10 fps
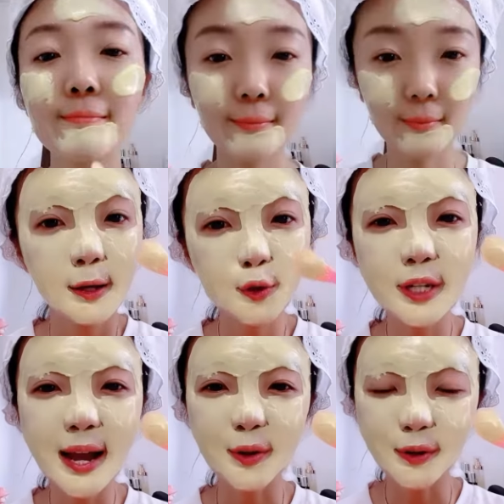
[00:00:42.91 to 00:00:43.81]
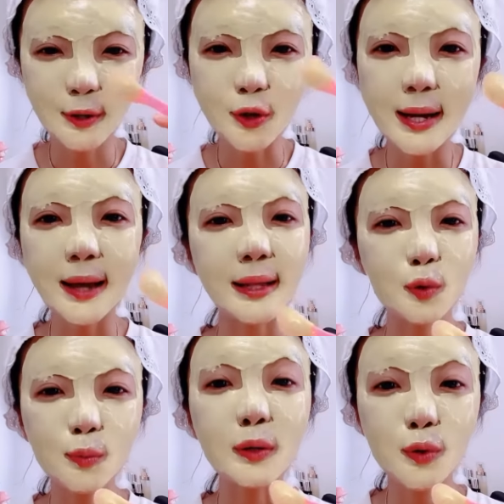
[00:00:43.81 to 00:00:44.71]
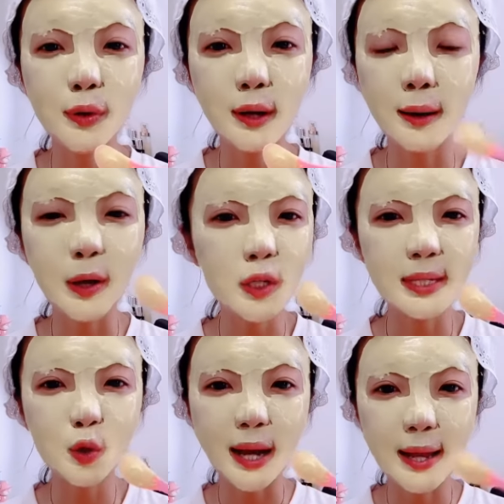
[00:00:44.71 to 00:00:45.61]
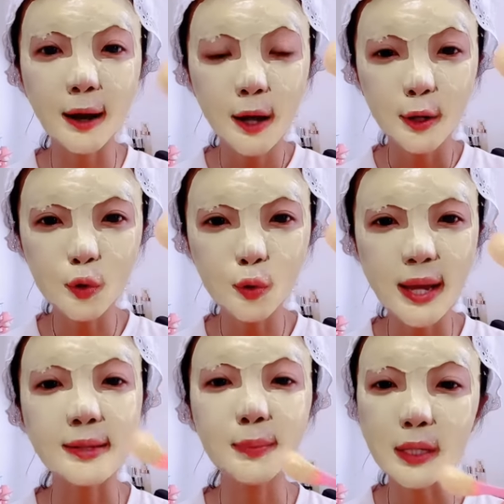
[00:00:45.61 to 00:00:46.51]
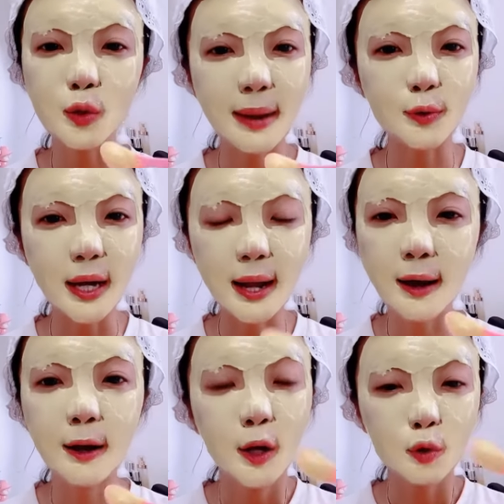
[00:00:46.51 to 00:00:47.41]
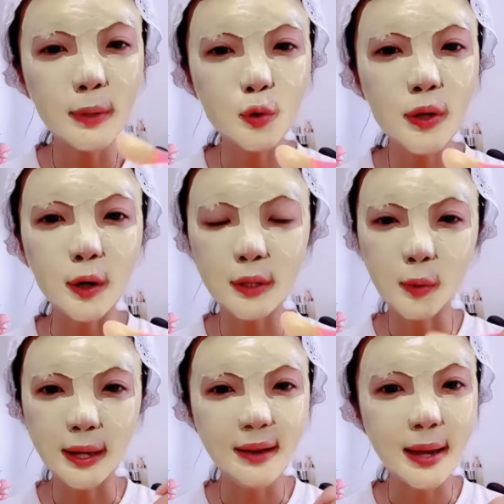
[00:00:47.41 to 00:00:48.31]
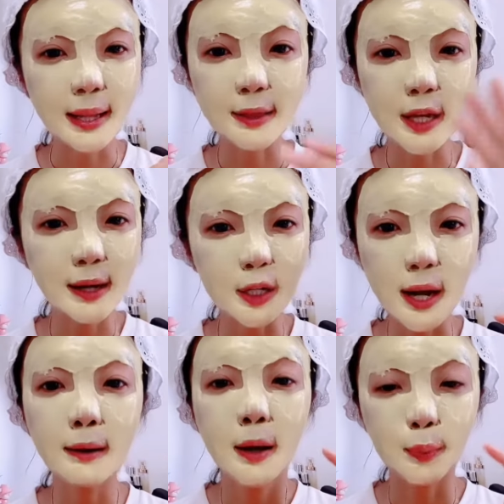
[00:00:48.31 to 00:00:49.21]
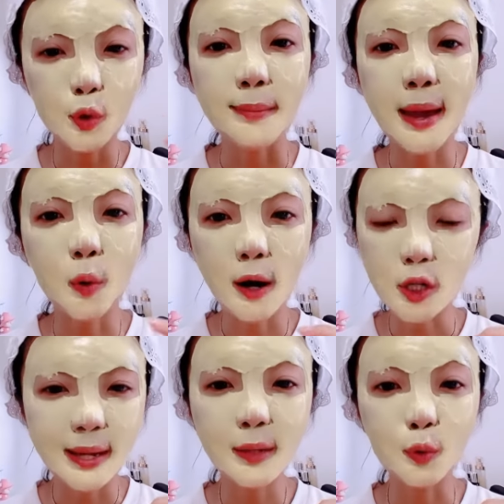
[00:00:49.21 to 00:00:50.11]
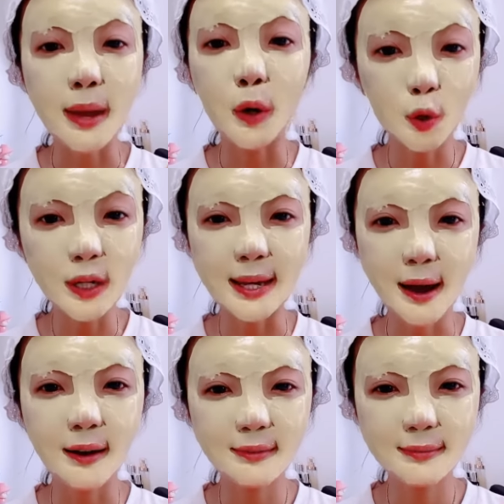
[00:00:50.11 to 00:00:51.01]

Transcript: 就这样，呃，全脸给它涂抹均匀啊，没有什么技术含量，留出眼睛、鼻子、嘴巴就可以了啊。涂抹均匀以后呢，我们给外面给它贴上一张补水面膜，什么样的补水面膜都可以啊。